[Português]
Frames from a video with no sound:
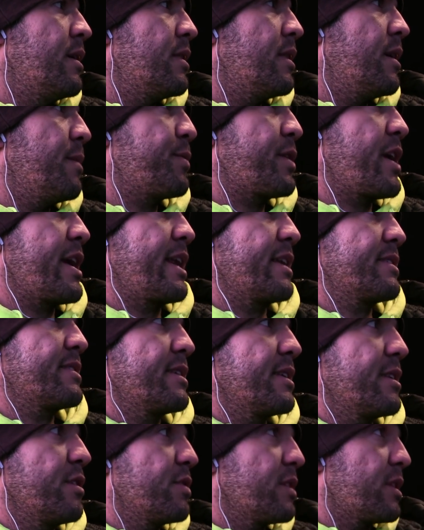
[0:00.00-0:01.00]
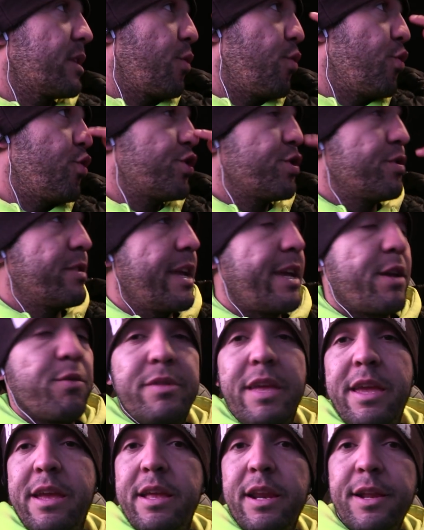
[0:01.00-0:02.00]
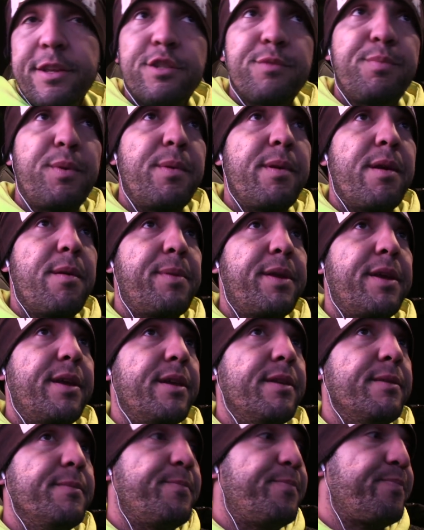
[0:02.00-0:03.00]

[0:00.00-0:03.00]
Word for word: né? Porque graças a Deus até hoje não é que eu dei grandes problemas para ele,